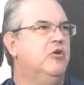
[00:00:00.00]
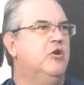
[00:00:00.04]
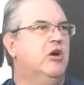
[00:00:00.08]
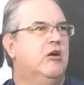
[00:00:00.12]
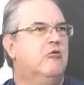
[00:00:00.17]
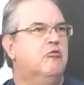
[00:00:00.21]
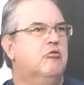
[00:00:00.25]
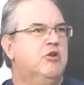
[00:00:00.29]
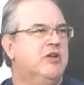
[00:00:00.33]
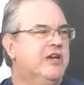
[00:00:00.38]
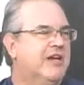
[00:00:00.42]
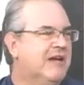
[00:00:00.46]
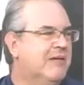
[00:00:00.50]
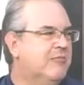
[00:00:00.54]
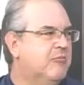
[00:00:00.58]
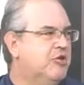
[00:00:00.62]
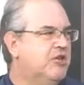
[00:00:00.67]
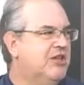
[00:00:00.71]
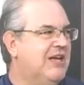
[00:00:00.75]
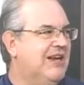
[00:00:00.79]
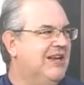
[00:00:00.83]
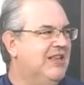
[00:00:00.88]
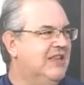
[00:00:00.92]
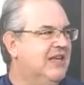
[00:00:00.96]
a única
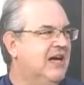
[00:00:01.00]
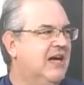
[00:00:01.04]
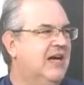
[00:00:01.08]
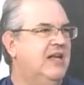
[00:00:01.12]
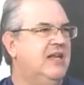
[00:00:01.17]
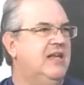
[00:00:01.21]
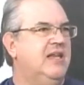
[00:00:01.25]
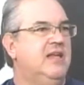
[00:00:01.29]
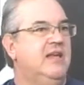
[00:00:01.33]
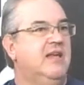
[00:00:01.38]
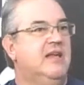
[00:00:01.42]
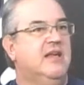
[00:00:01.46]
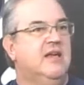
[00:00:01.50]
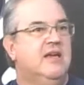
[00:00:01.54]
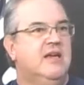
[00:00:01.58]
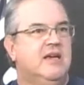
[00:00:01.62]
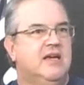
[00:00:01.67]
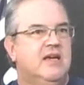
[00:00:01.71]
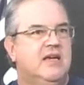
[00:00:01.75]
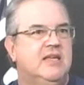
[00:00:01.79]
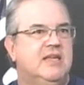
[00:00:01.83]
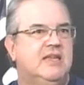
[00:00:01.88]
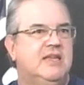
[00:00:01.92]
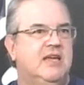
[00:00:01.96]
modalidade
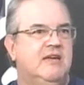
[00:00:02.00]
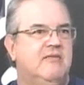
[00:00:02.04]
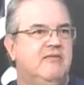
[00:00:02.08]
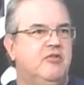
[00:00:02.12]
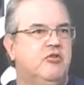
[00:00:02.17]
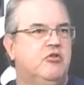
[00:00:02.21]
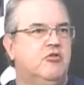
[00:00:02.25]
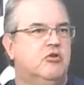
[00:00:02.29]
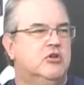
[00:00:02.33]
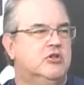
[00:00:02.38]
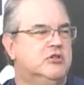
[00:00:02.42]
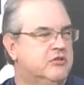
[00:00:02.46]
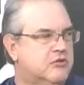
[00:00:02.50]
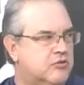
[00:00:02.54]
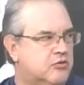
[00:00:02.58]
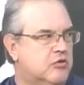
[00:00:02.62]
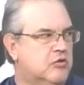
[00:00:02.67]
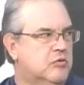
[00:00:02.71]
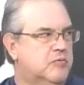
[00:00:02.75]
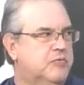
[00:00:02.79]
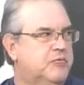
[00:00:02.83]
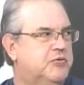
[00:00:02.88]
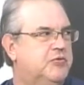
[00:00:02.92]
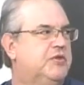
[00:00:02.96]
que teve dois
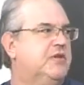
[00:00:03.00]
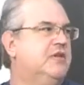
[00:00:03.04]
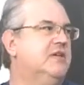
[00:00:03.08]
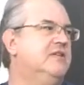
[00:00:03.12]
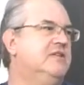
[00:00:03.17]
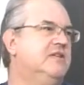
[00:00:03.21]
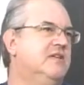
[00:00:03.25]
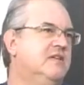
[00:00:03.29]
grupos, quer dizer,